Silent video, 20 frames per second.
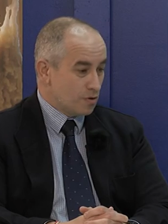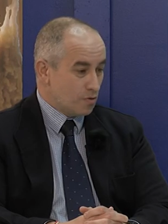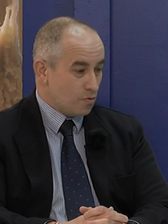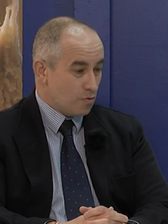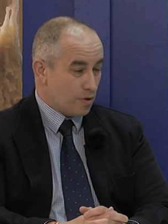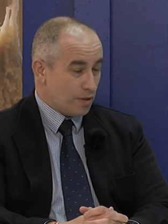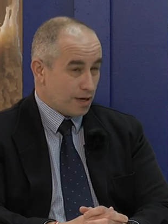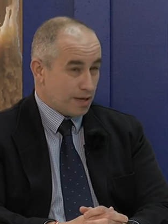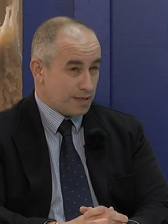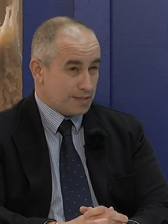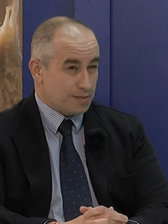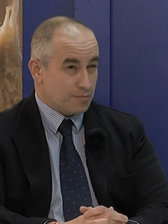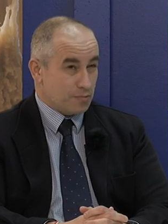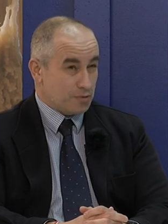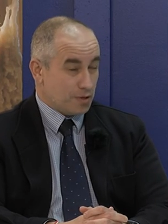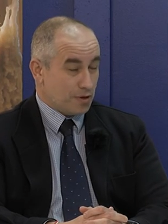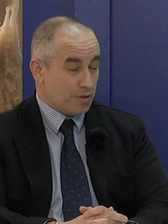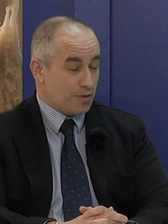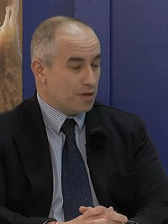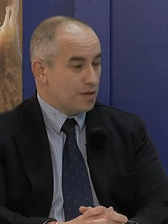
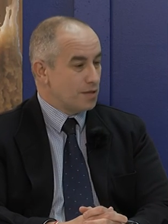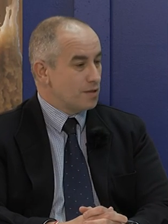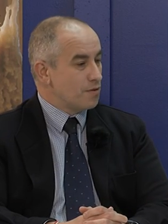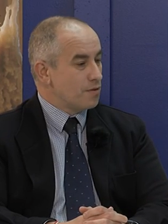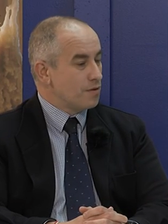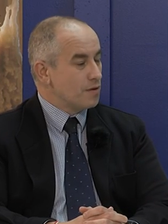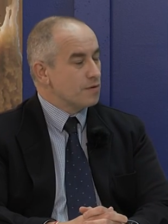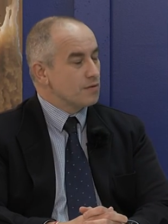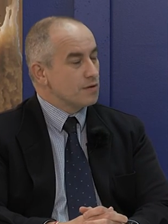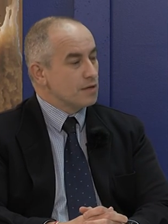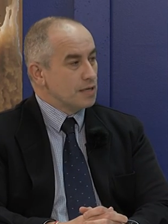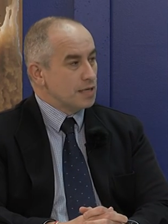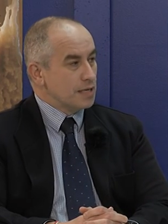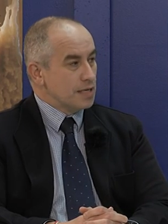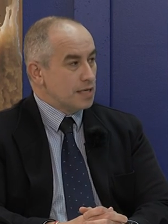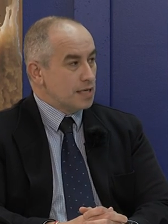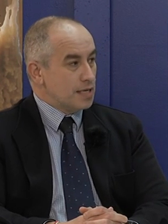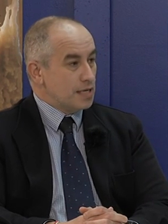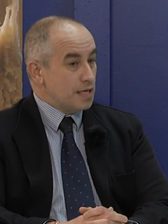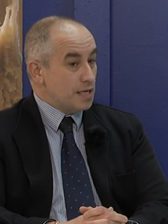43 edición
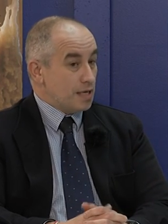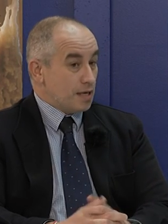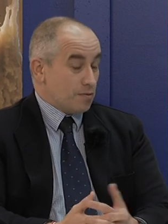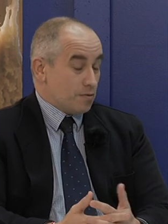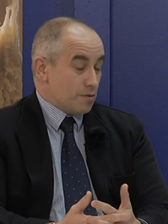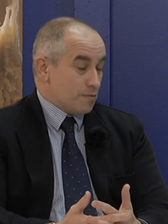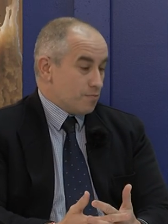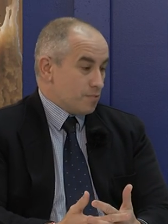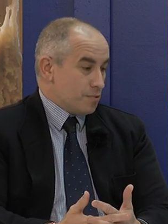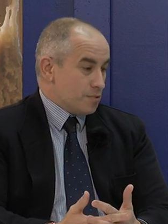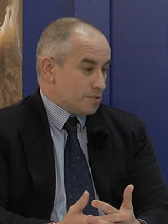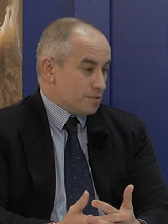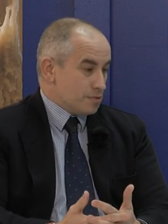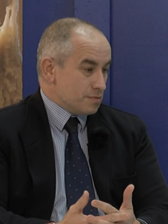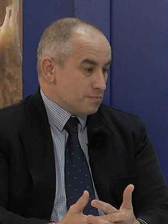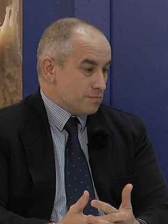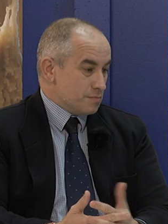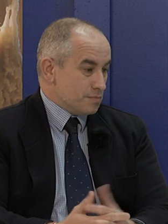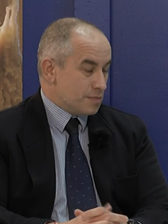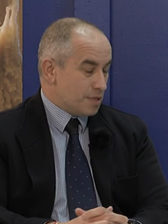y que, bueno, pues
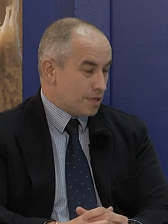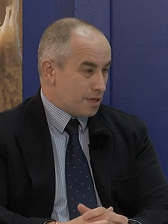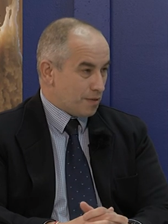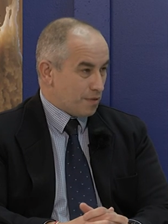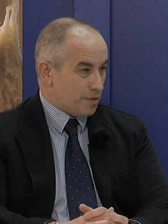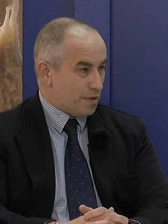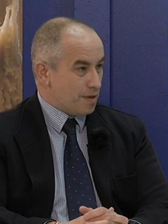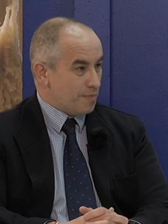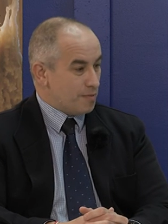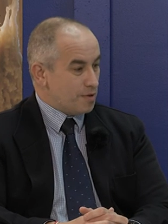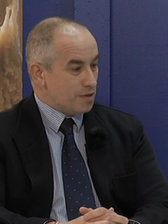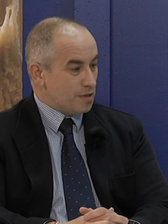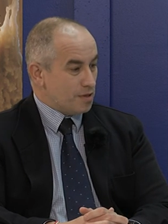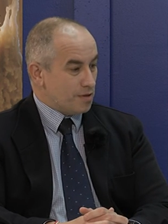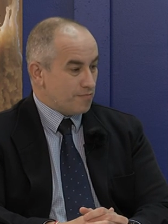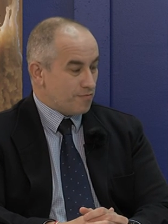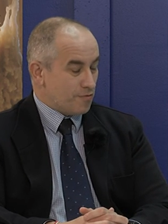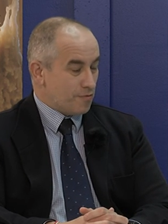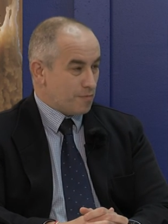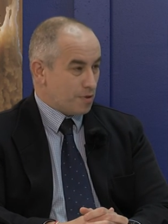desgraciadamente
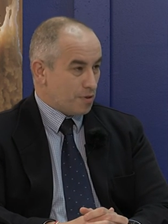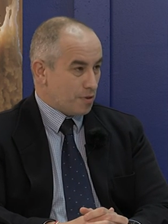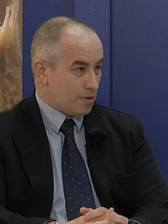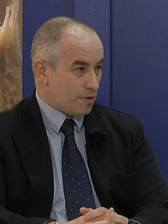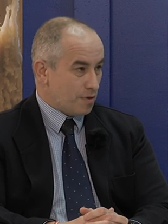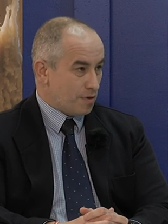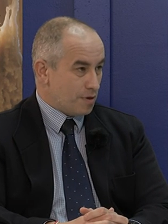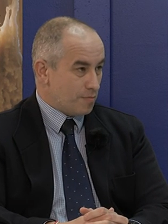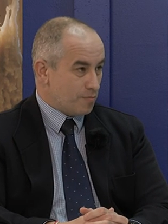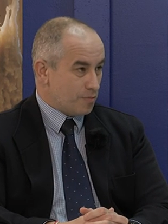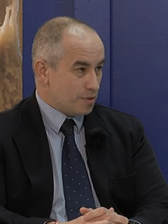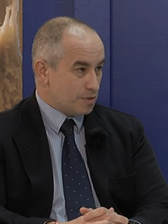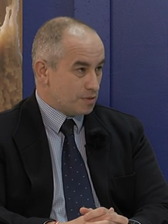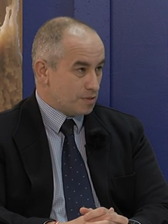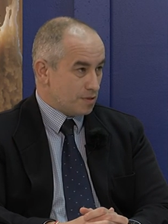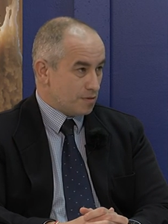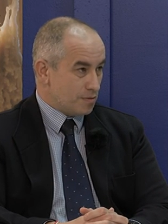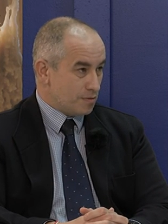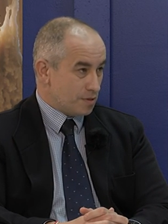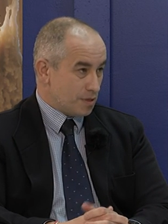de forma excepcional pues, han,
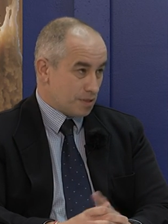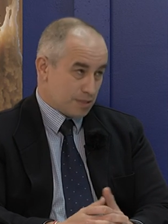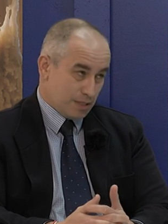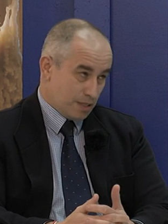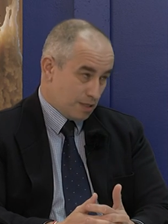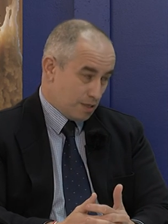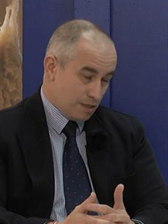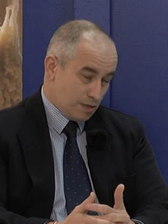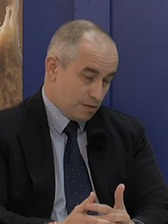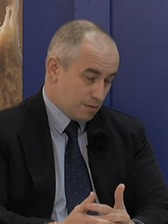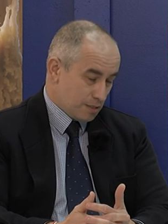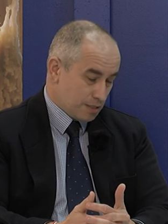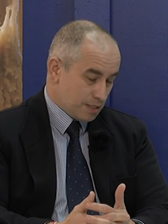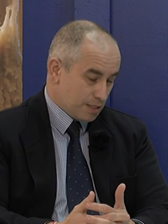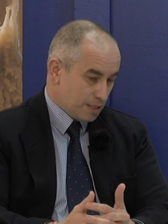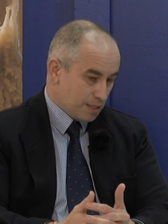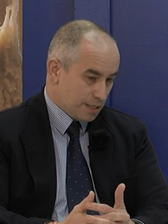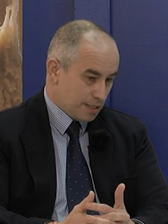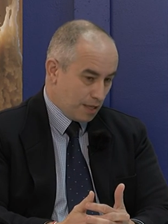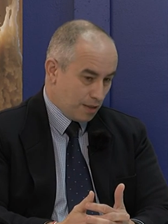tenido que
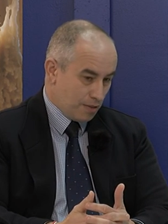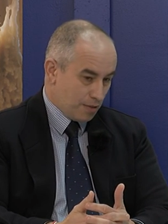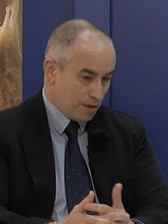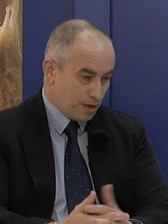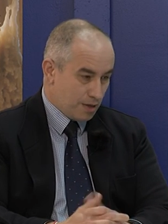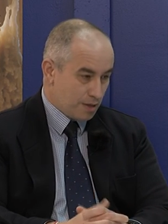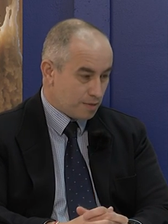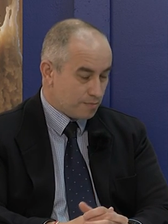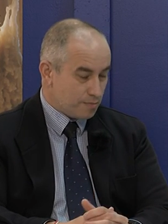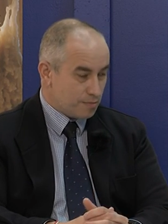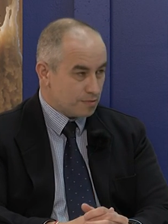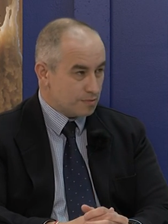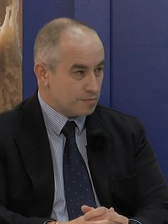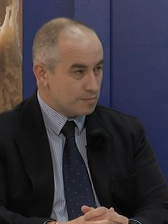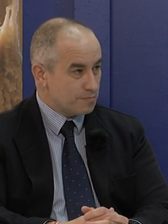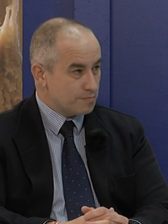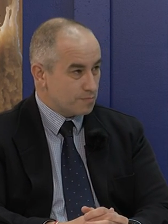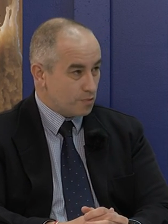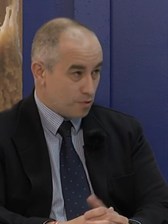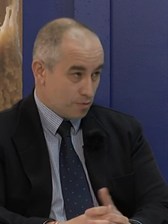ser cancelados
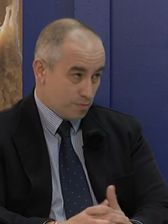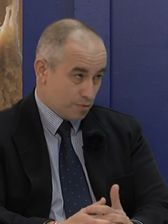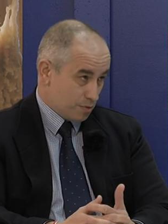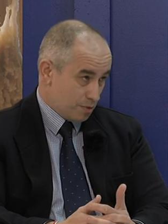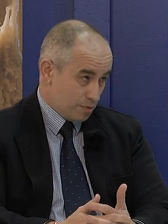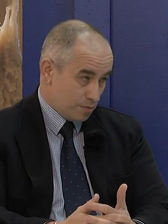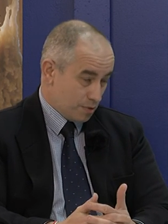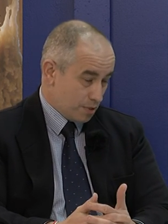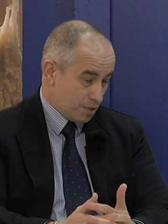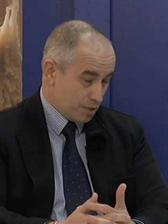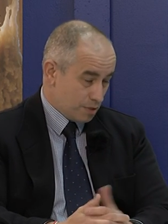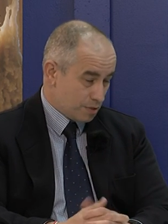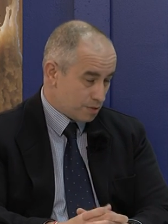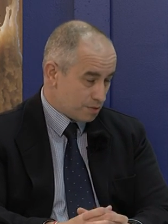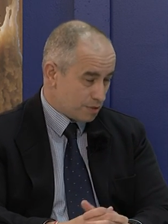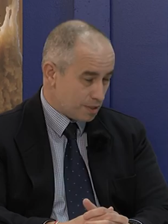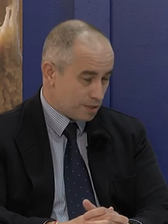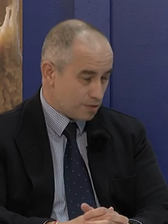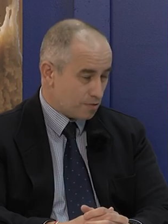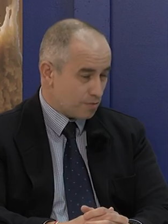por, por, los motivos de,
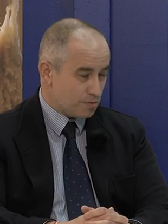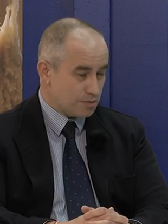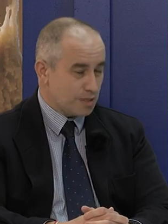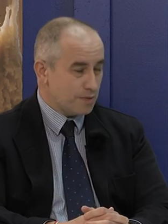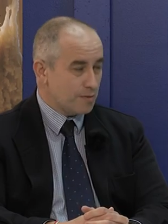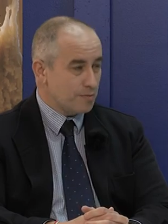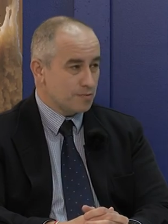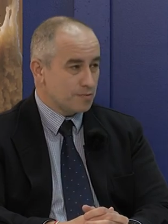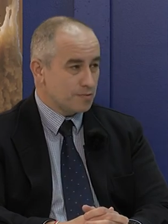que todos sabemos.